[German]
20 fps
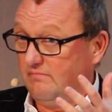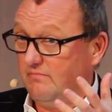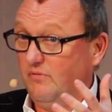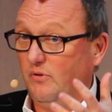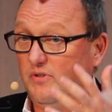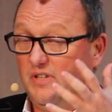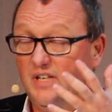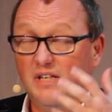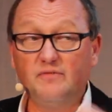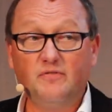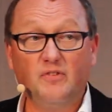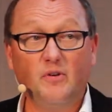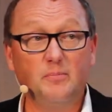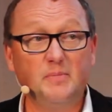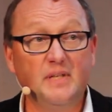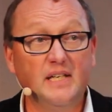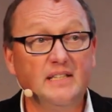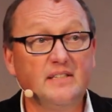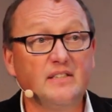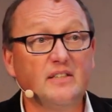und
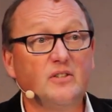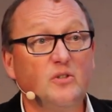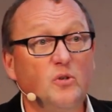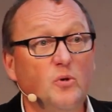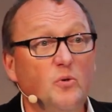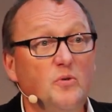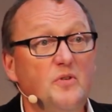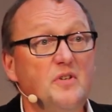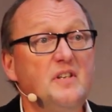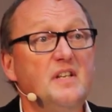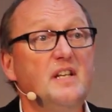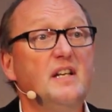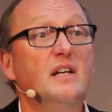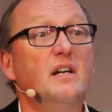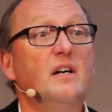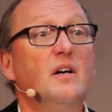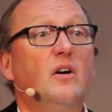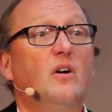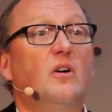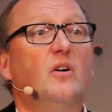informierte Kunde